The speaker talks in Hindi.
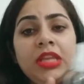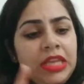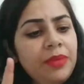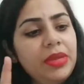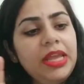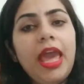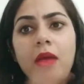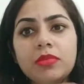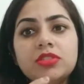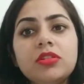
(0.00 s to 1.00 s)
ये मैंने
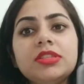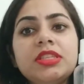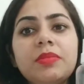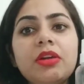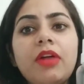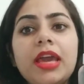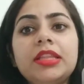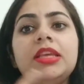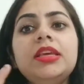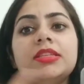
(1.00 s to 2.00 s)
अमेजोन से मंगवाई
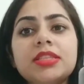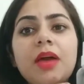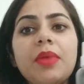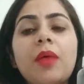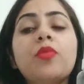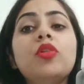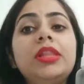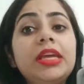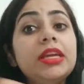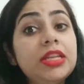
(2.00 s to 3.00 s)
थी इसका मैं आपको
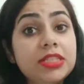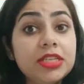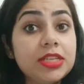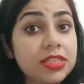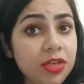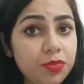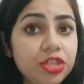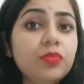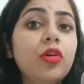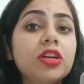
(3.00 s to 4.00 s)
लिंक नीचे
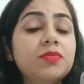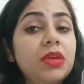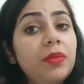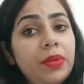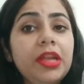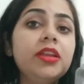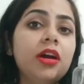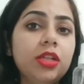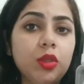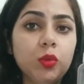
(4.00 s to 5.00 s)
डिस्क्रिप्शन बॉक्स में भी
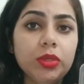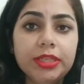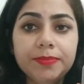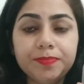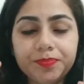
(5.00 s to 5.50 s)
डाल दूंगी